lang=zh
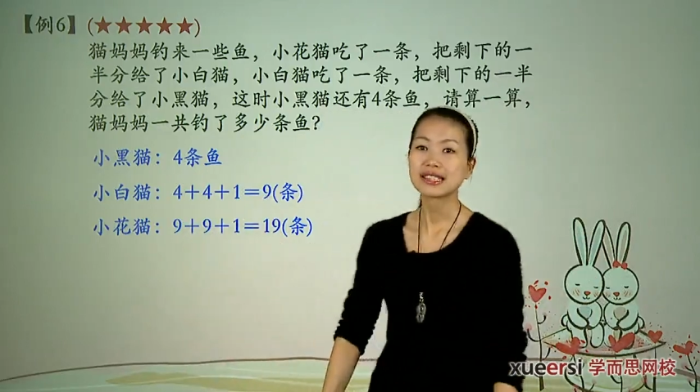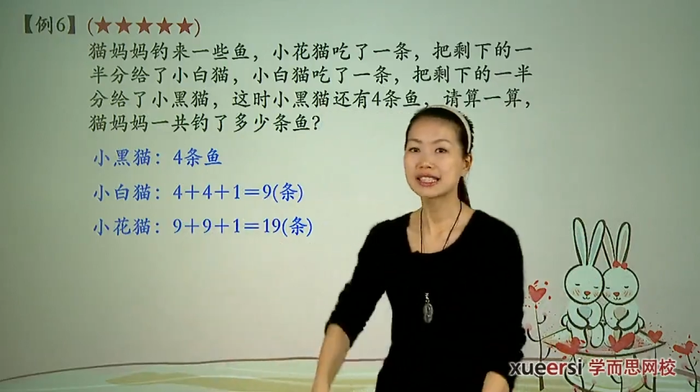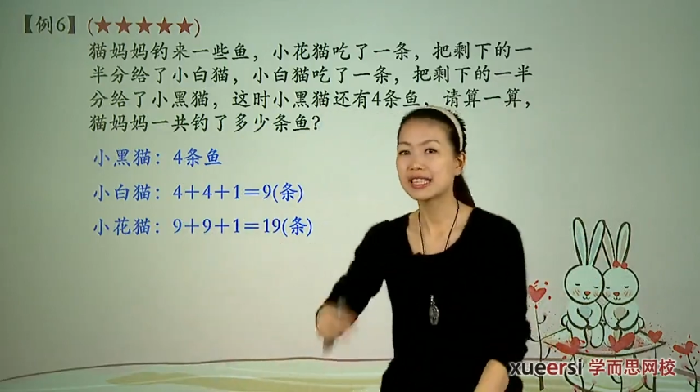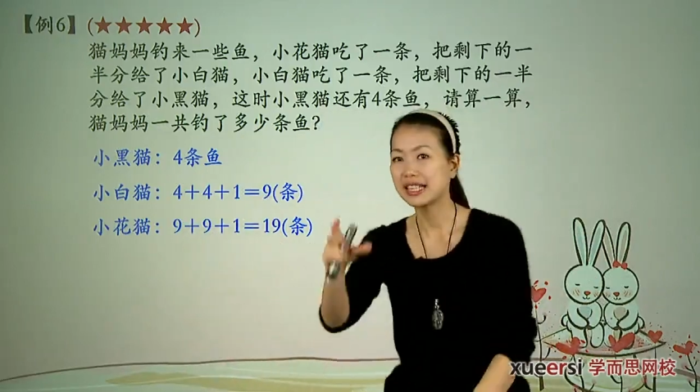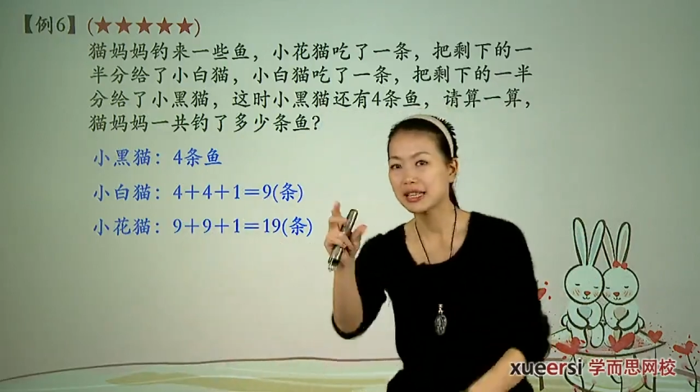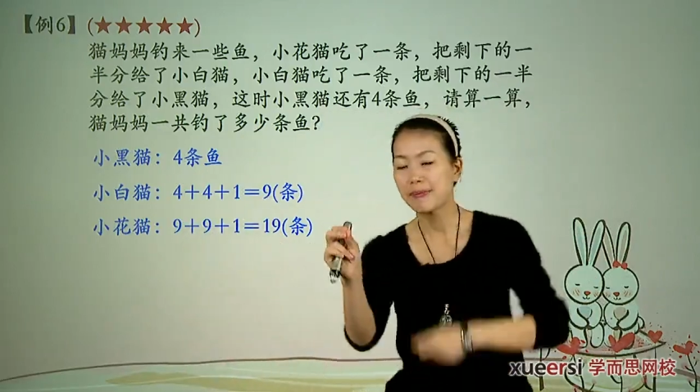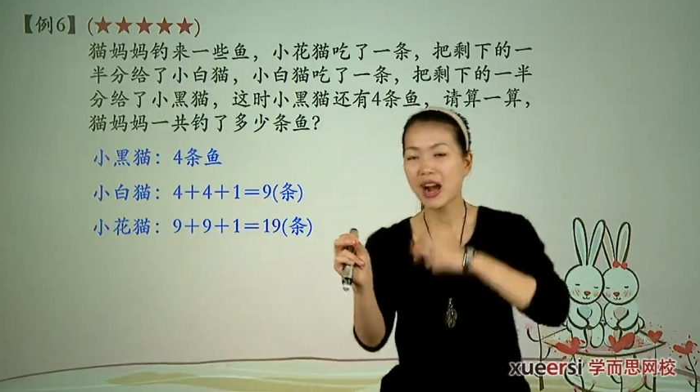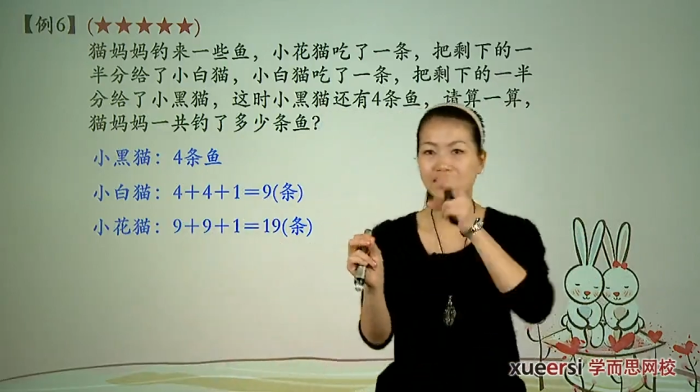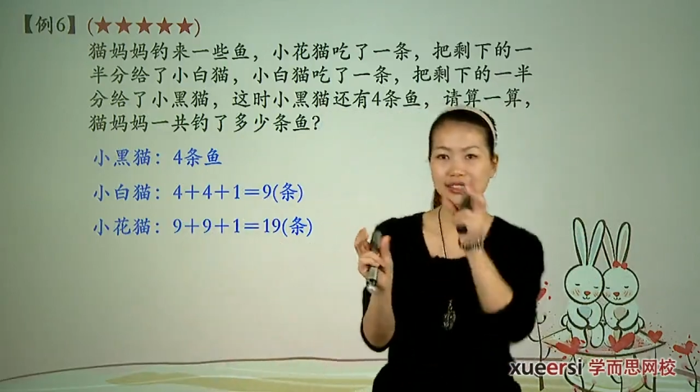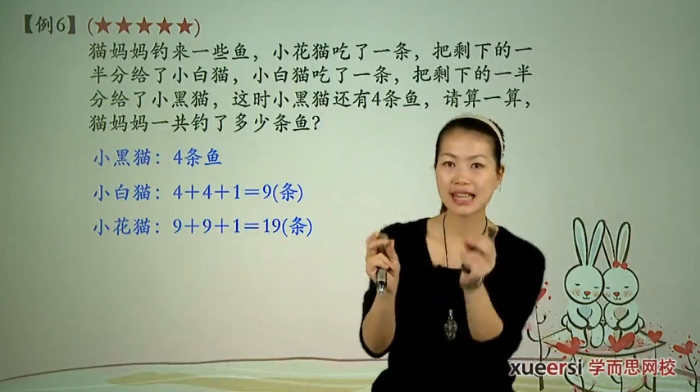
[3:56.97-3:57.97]
这是一
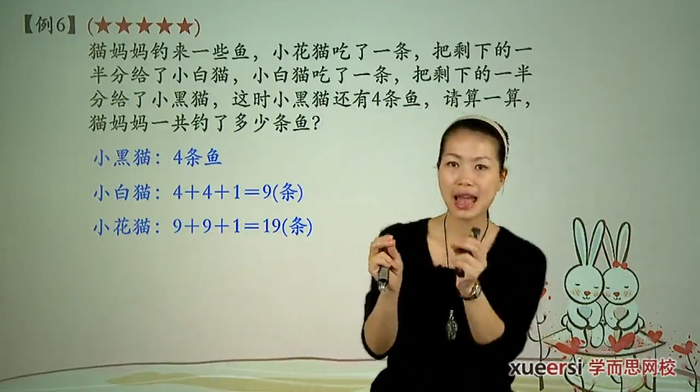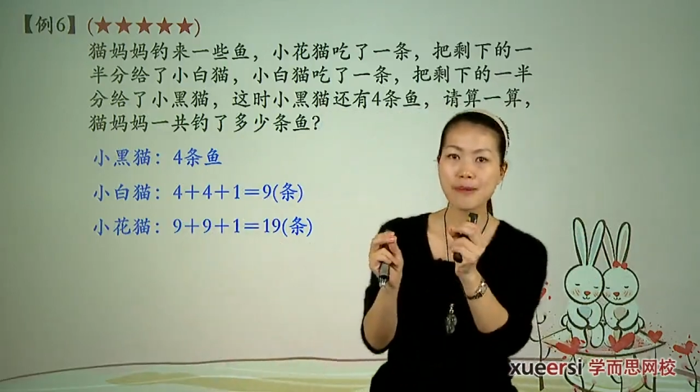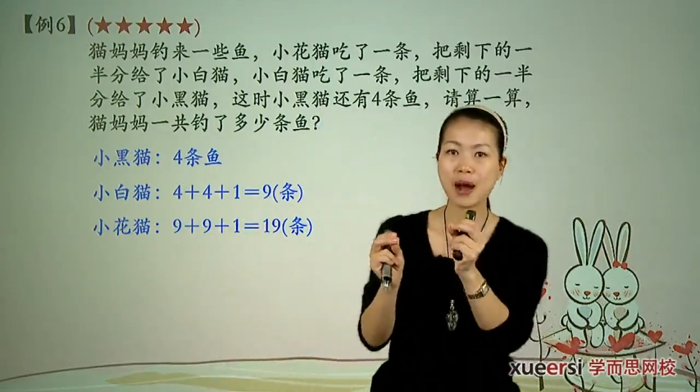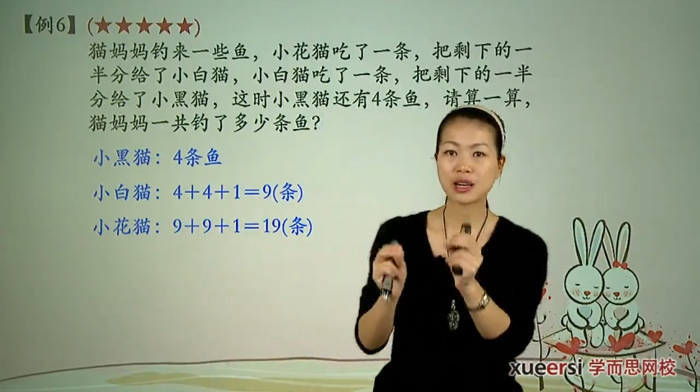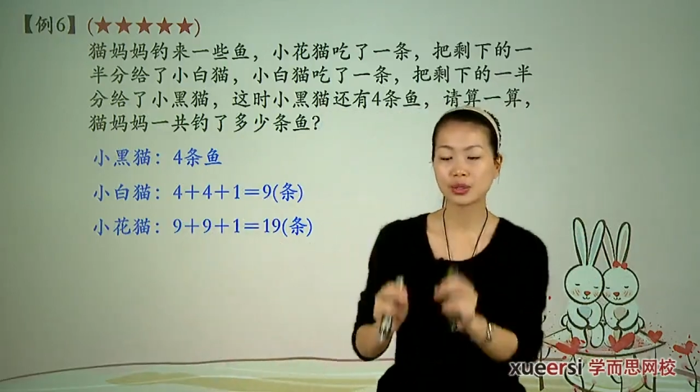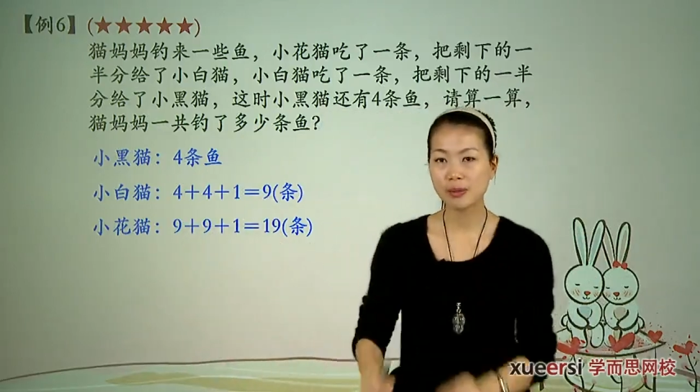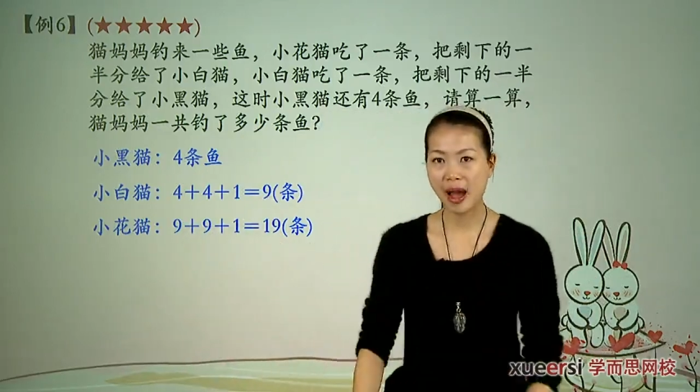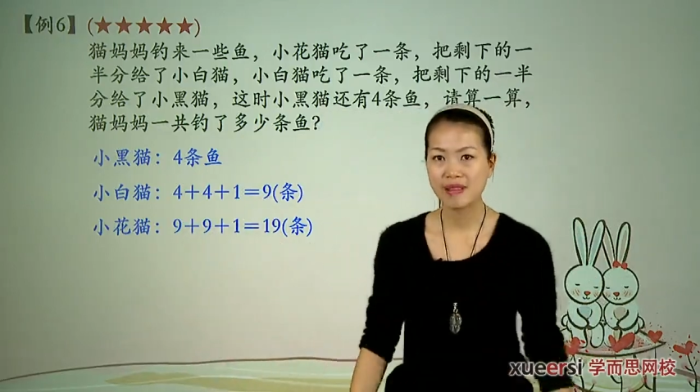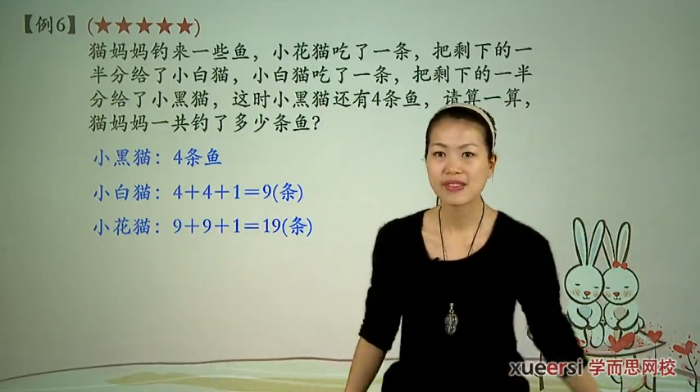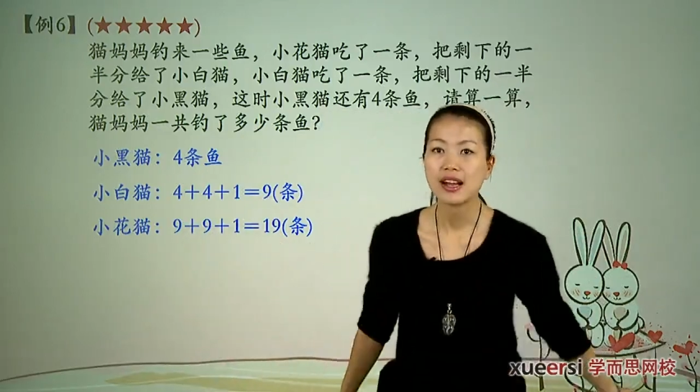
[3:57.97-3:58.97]
半加一半对
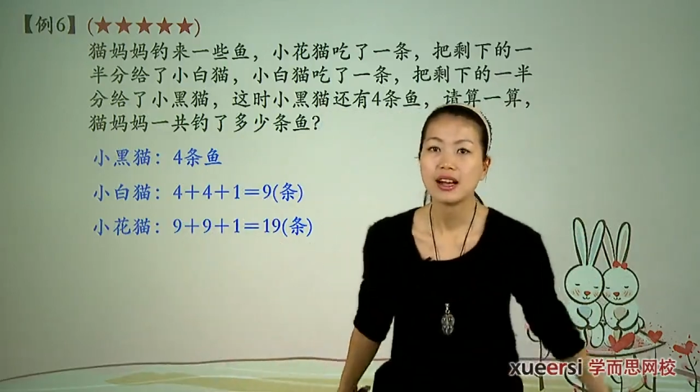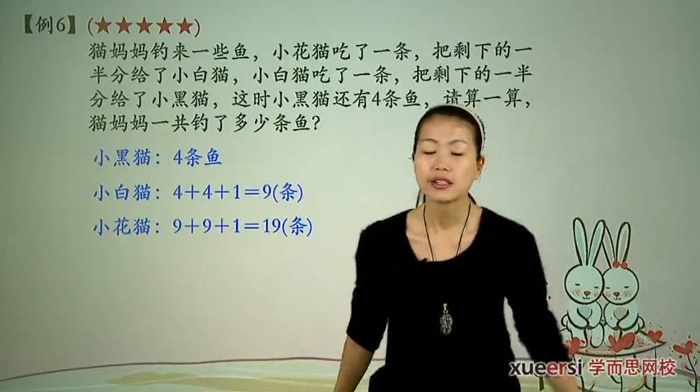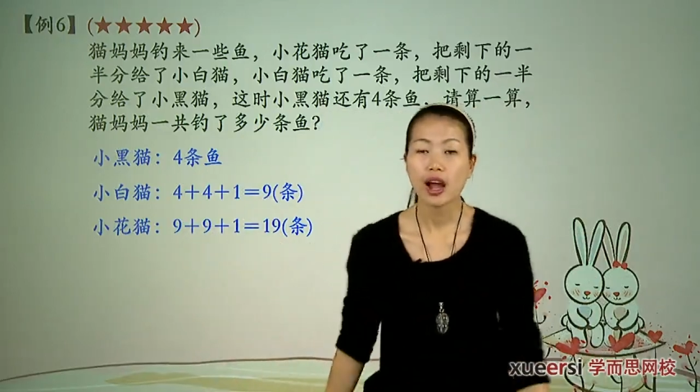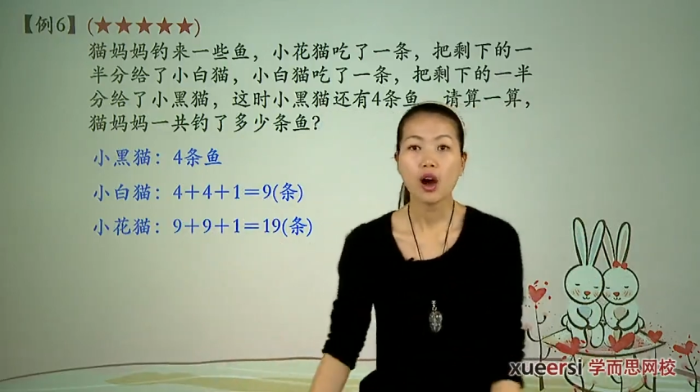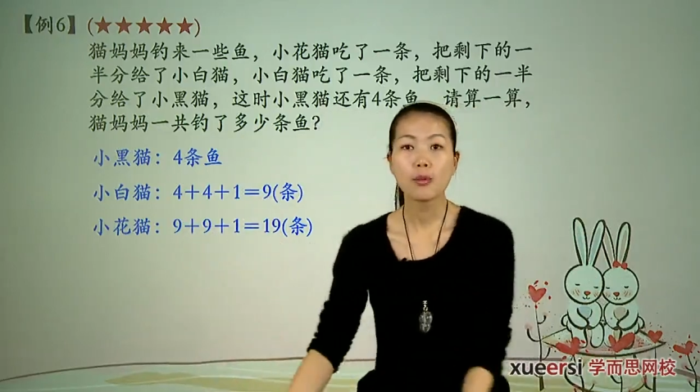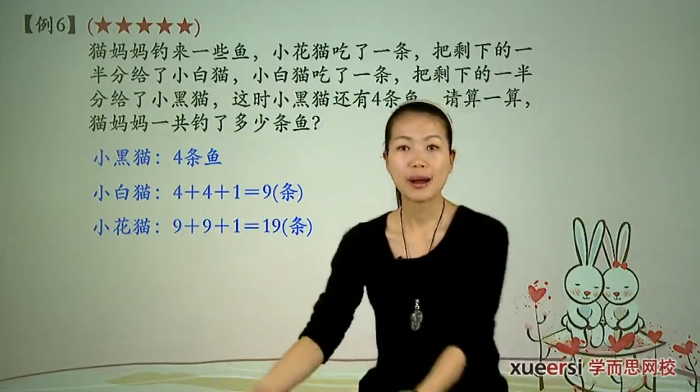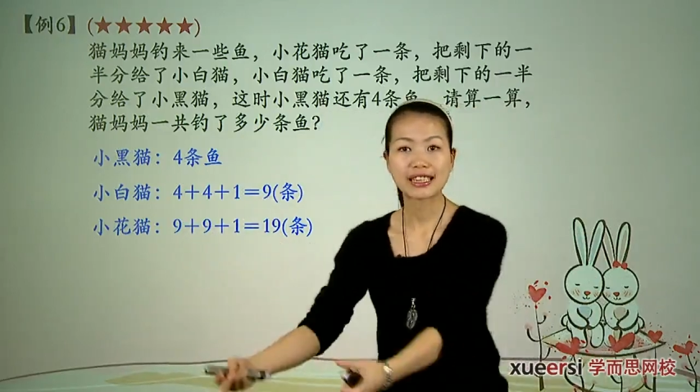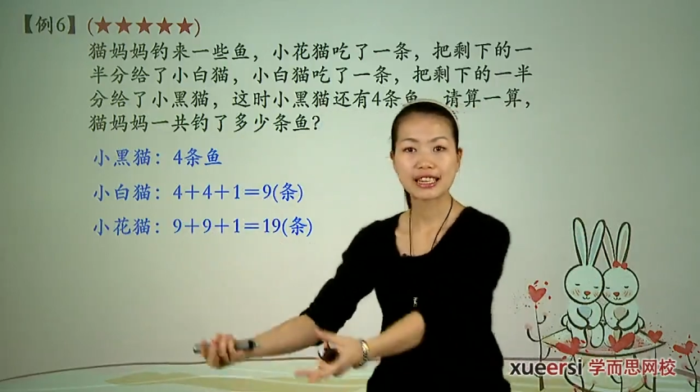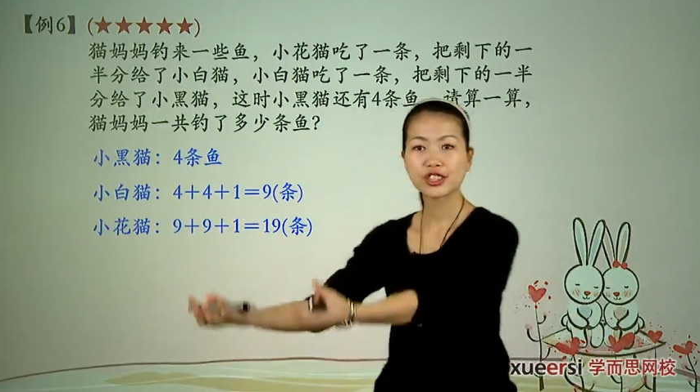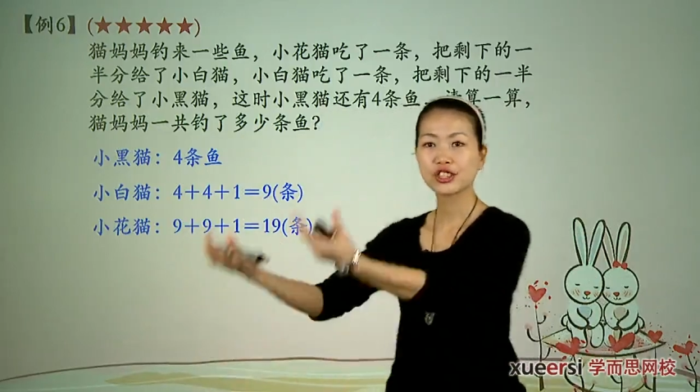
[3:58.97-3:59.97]
吧？然后把
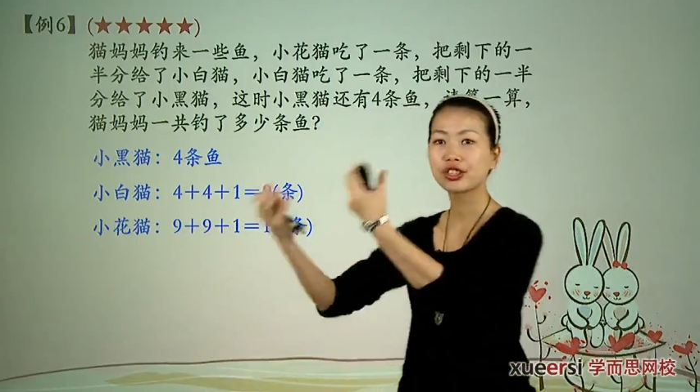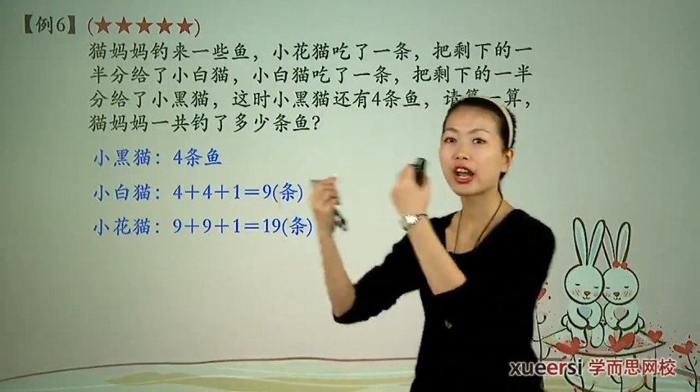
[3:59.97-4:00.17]
它吃